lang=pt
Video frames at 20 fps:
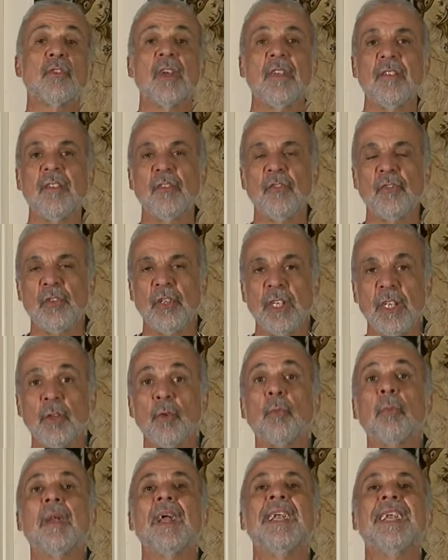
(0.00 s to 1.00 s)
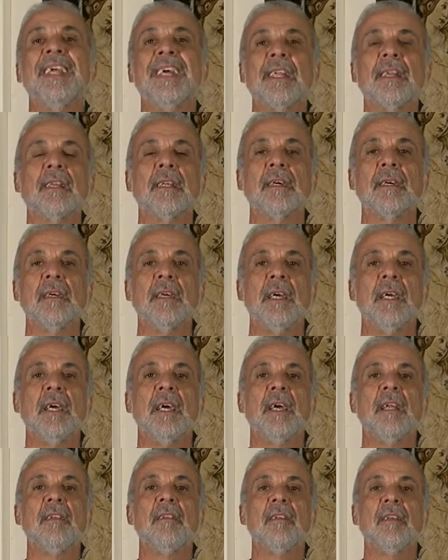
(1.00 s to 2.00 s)
existia no planeta.
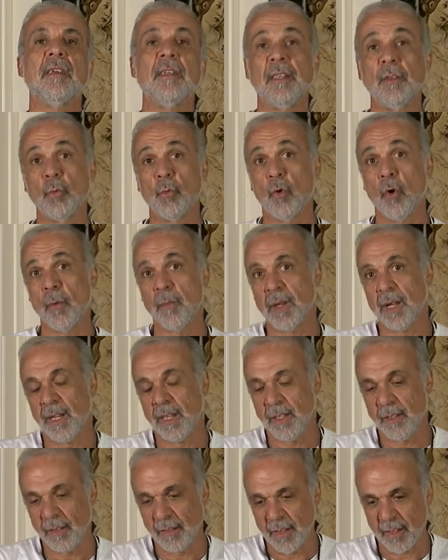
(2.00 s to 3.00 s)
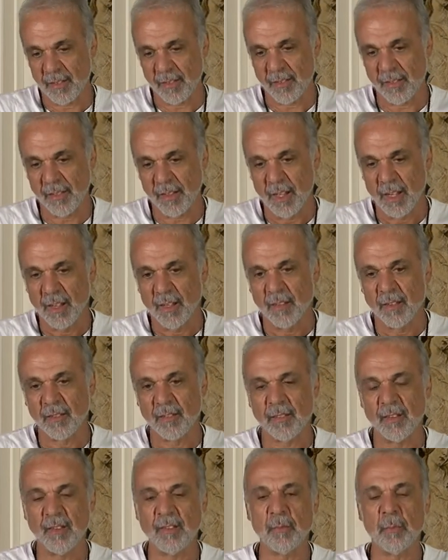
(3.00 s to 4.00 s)
E o homem ali, né,
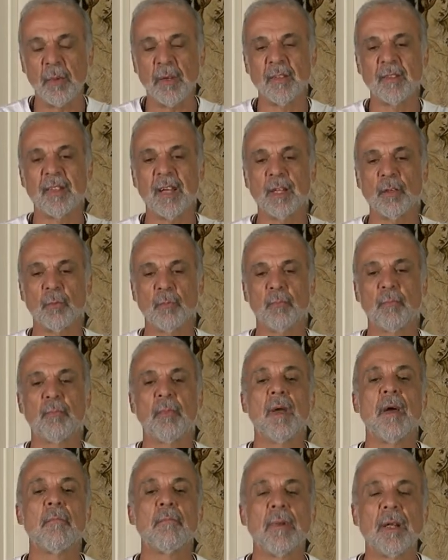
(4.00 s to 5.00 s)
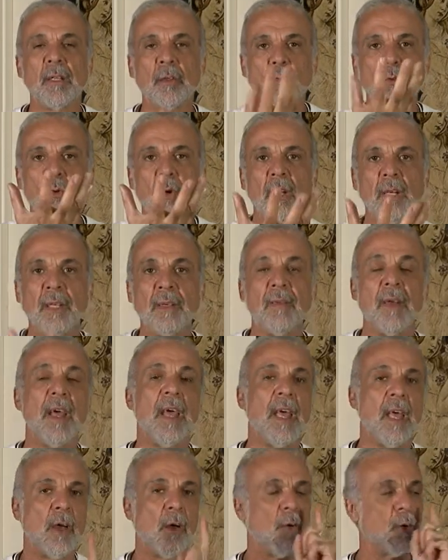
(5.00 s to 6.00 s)
sensibilizado, plantou ali.
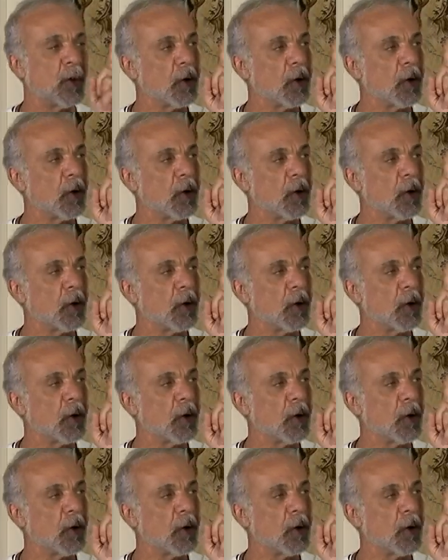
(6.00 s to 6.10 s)
Outra